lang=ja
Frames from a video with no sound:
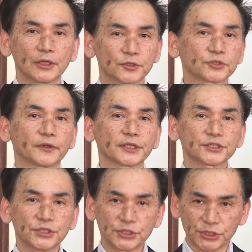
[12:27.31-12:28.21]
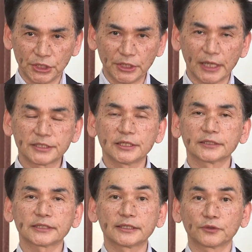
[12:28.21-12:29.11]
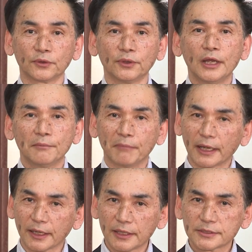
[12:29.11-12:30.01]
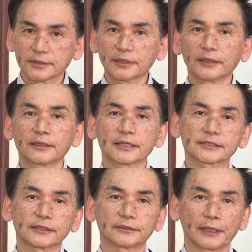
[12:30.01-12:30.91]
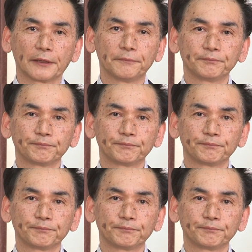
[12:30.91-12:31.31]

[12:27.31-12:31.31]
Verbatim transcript: そして私に信頼しなさいと招き続けてくださって